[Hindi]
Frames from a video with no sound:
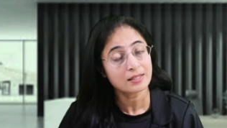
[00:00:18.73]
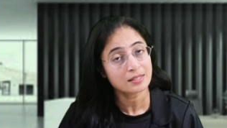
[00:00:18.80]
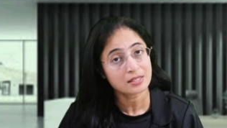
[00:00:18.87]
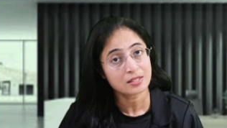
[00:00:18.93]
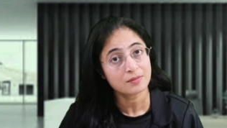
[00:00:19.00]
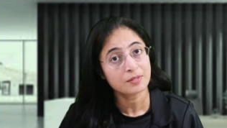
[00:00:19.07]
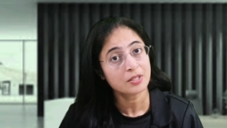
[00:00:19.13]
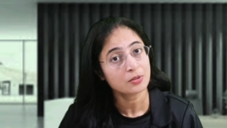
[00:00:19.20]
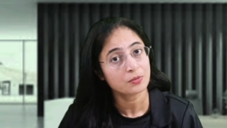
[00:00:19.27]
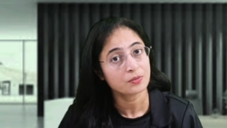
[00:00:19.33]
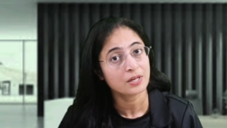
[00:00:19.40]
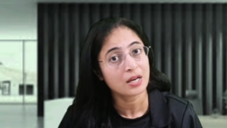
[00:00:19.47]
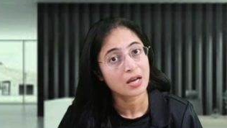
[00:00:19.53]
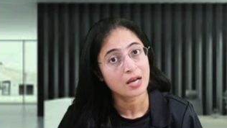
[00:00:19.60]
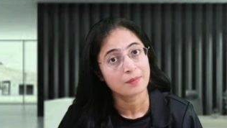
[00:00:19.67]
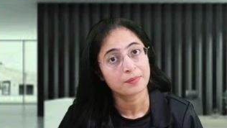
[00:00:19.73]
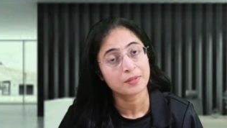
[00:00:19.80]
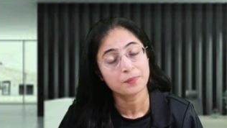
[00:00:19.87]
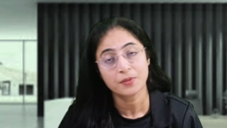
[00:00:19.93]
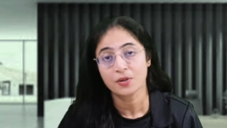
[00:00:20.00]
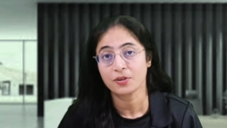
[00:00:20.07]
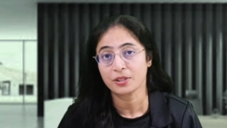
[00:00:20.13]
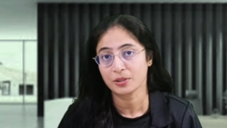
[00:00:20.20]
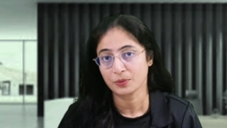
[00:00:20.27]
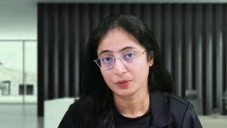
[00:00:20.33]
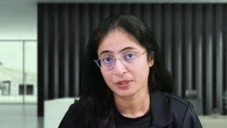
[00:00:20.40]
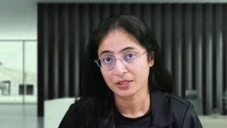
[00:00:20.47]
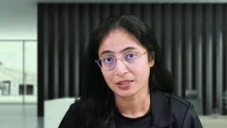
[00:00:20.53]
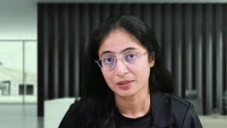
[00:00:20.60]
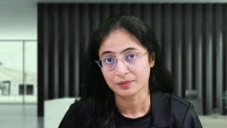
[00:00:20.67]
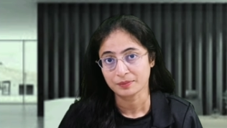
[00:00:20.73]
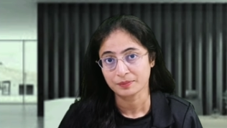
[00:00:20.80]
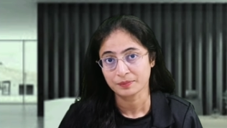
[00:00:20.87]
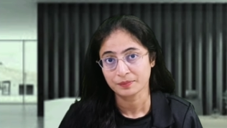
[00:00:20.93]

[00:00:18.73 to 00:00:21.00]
कस्टमर ढूंढना आपकी प्रायोरिटी होती है